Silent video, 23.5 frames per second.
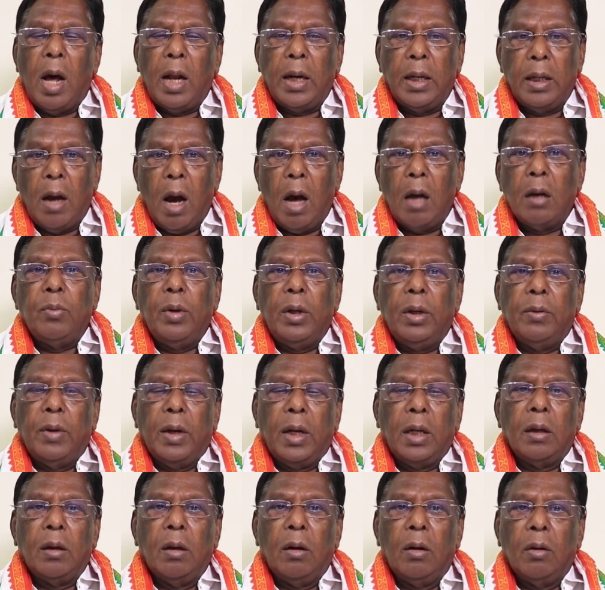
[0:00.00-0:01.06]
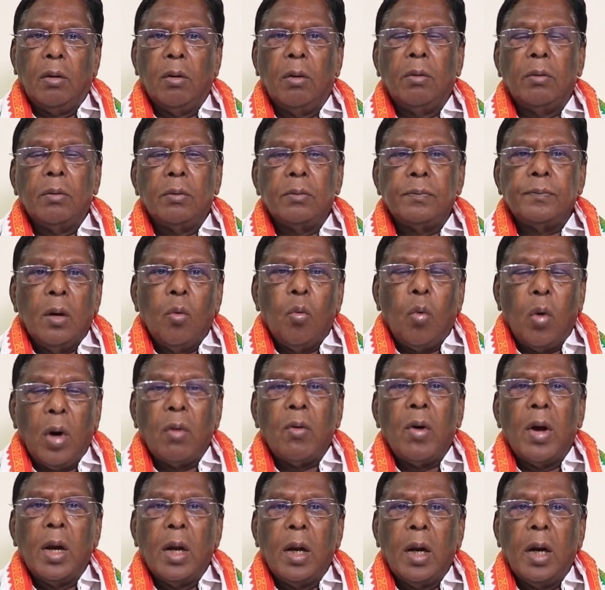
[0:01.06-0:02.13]
மாலை ஆறு மணி வரைக்கும் இருக்கும்
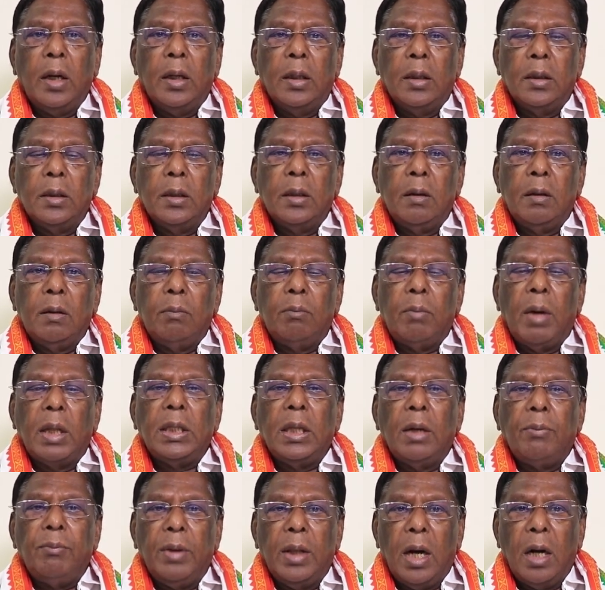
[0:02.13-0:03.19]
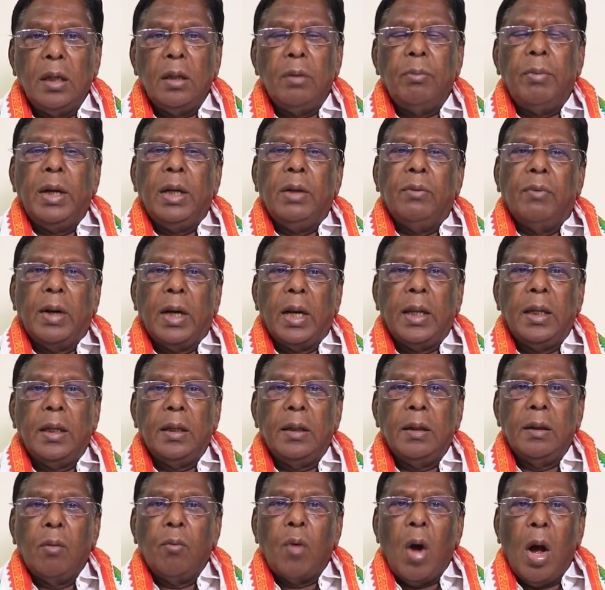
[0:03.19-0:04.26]
உணவகங்கள் மதியம் இரண்டு மணி வரை
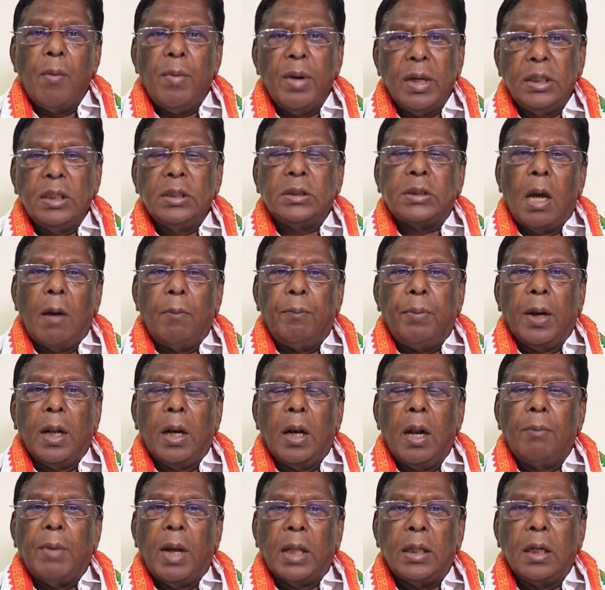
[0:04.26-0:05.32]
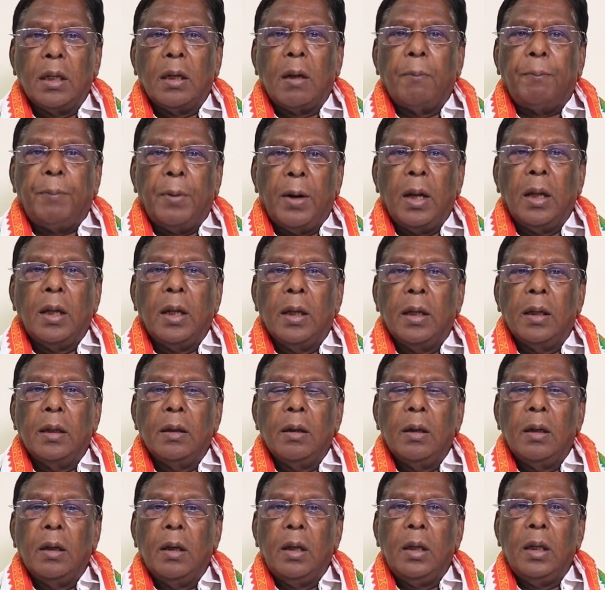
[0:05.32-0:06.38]
அமர்ந்து சாப்பிடலாம் அதற்கு பிறகு
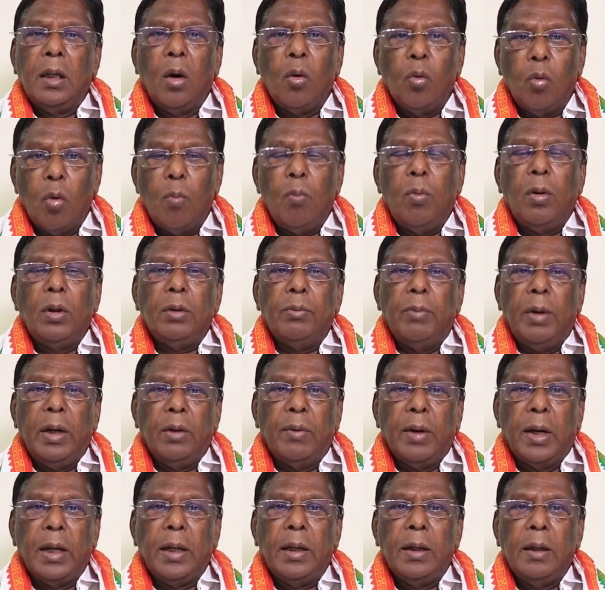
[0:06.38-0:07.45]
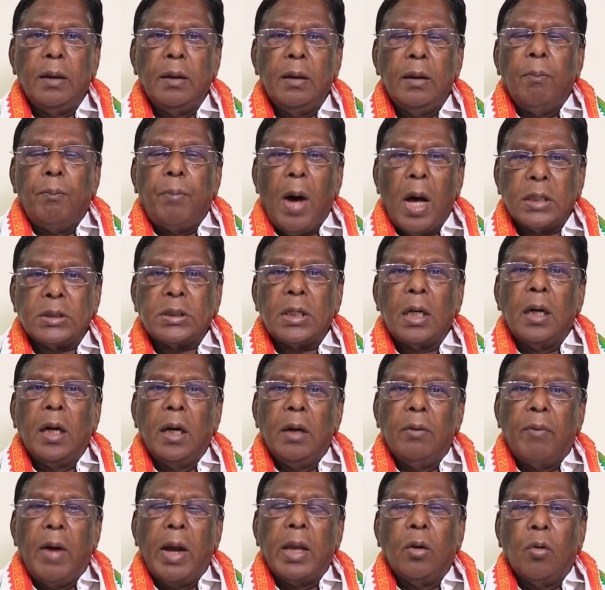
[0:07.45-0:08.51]
இரவு ஒன்பது மணி வரை
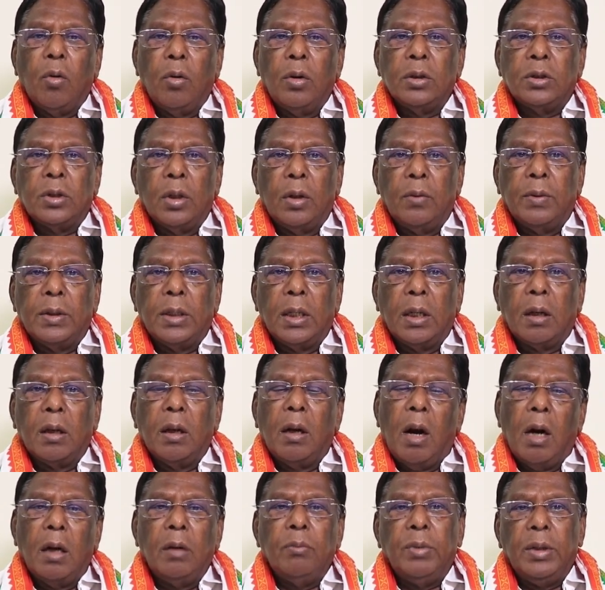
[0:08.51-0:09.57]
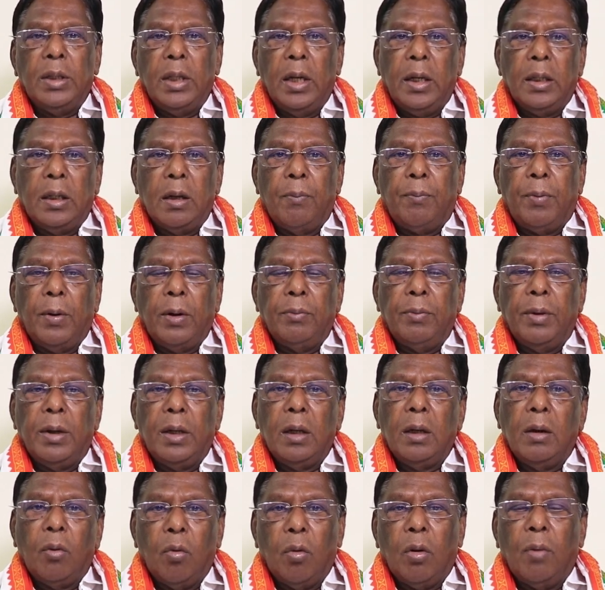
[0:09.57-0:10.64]
பார்சல்கள் வாங்கி கொண்டு செல்வதற்கு அனுமதி அளிக்கப்படும்
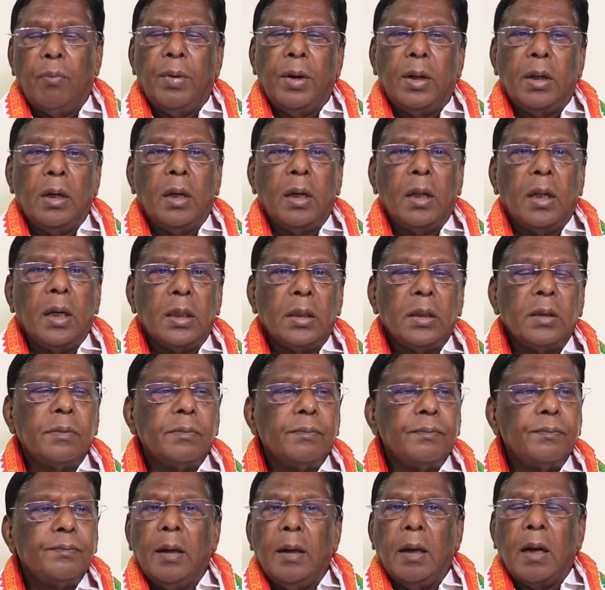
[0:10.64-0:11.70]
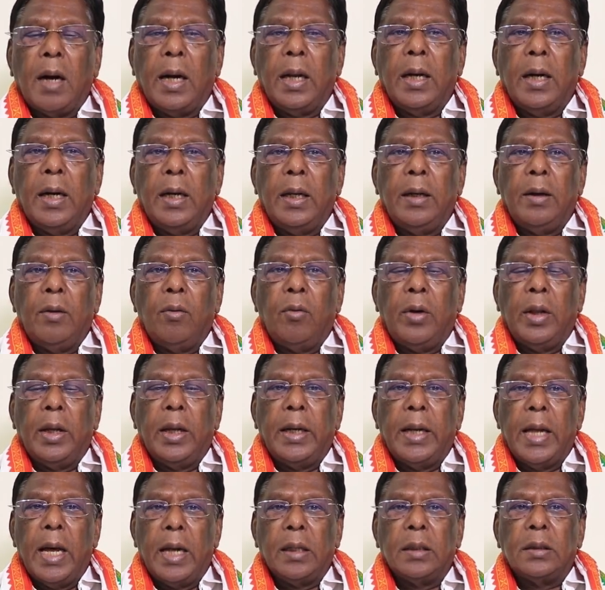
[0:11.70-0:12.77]
என்று கூறப்பட்டிருக்கிறது கடைகளினுடைய
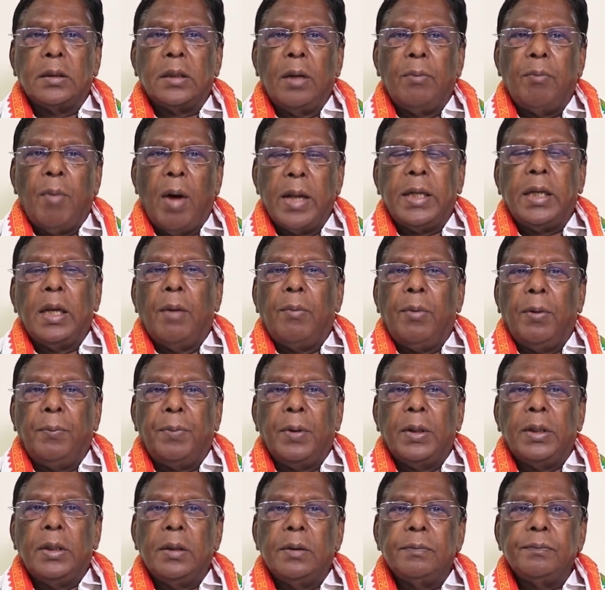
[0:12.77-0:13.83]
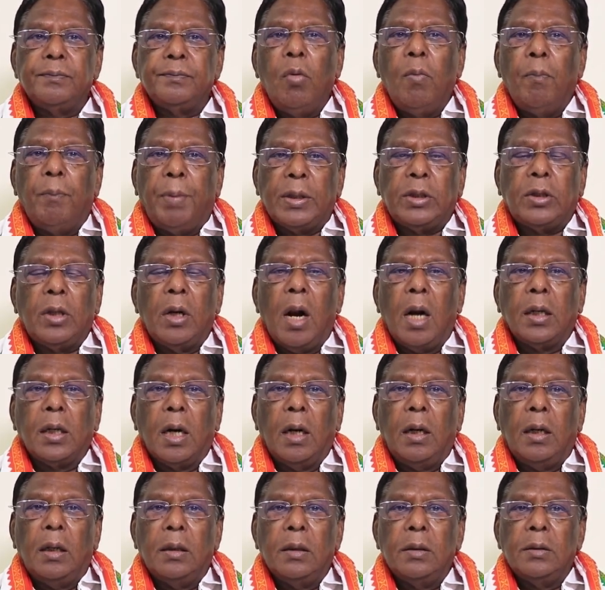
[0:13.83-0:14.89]
நேரத்தை மாற்றி அமைப்பது பத்து
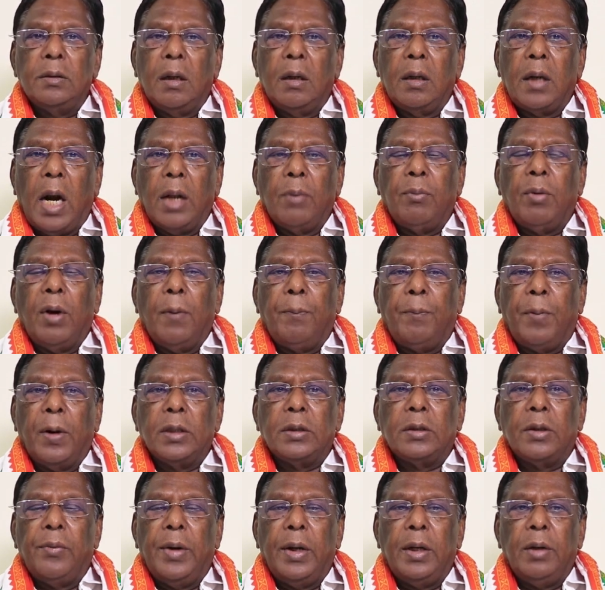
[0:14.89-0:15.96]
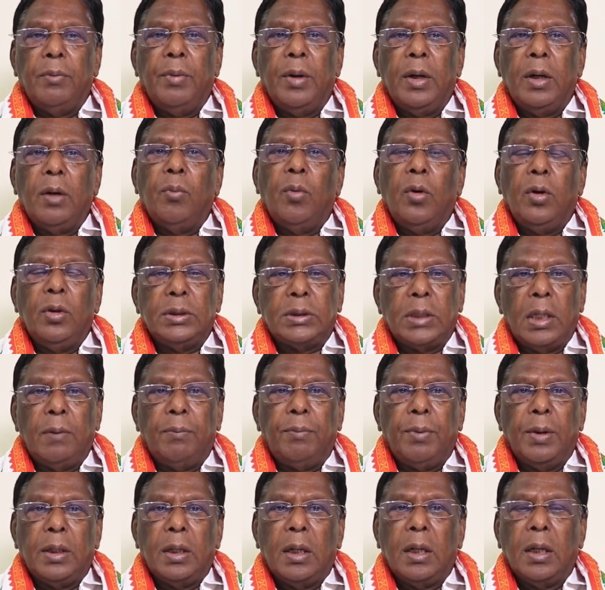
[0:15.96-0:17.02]
நாட்கள் நடைமுறைப்படுத்த வேண்டும் என்று முடிவு
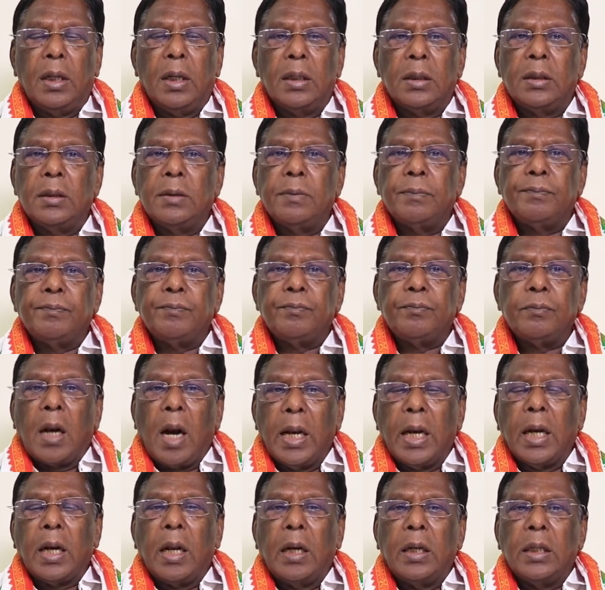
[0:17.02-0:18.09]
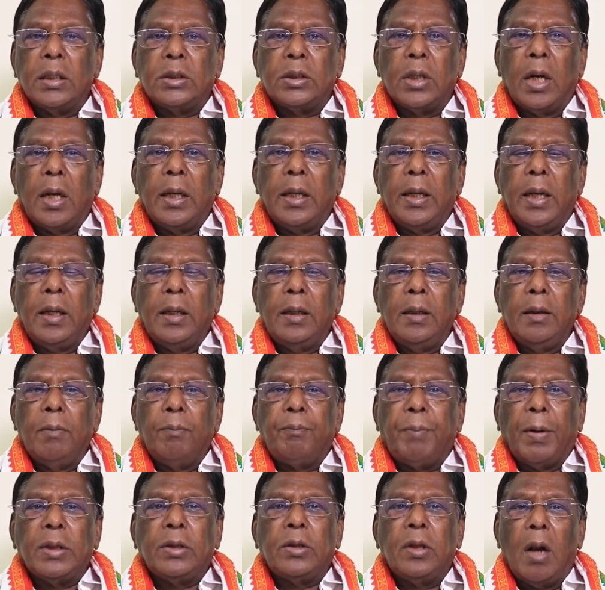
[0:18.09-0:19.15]
செய்யப்பட்டிருக்கிறது கடற்கரை சாலையை
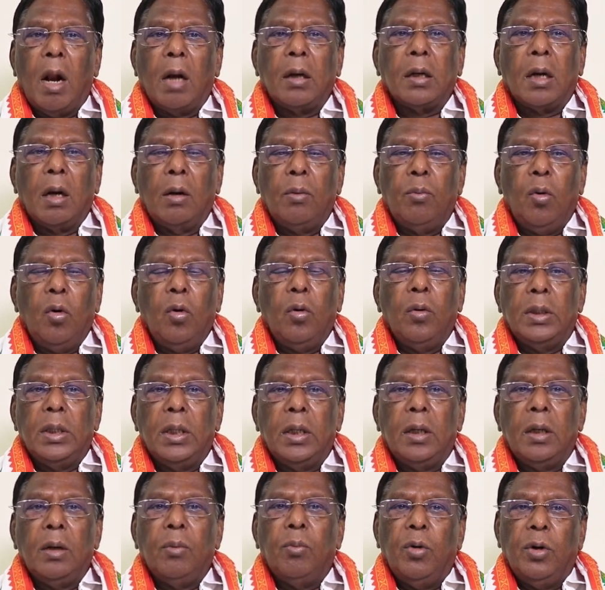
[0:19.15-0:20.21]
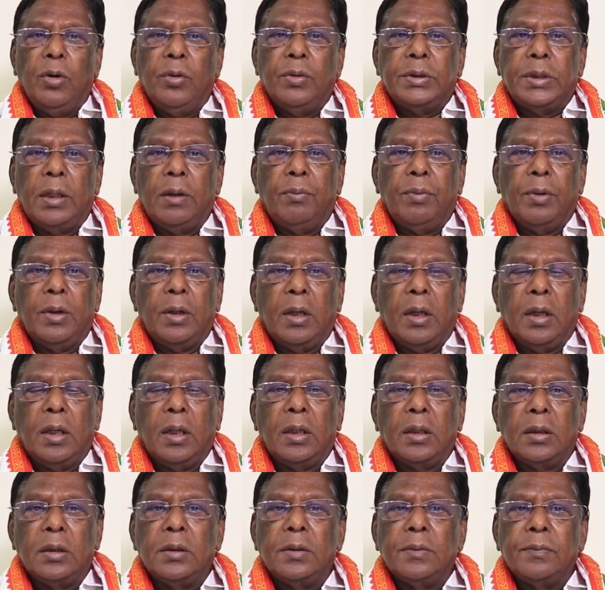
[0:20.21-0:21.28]
பத்து நாட்கள் மூடுவது என்று முடிவு
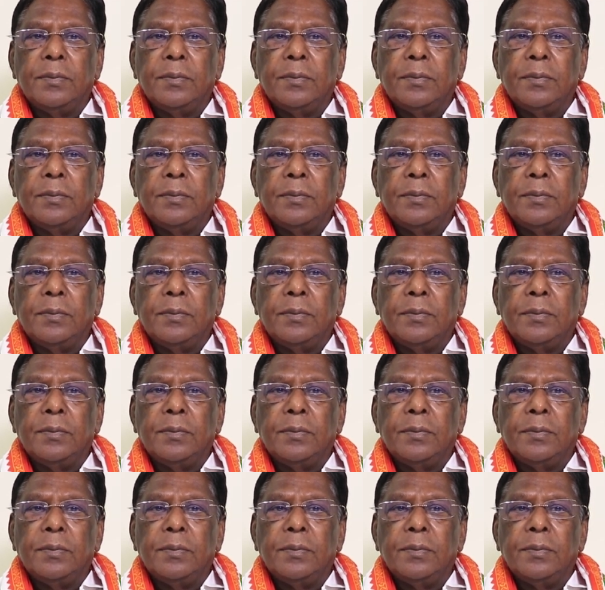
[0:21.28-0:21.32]
செய்யப்பட்டிருக்கிறது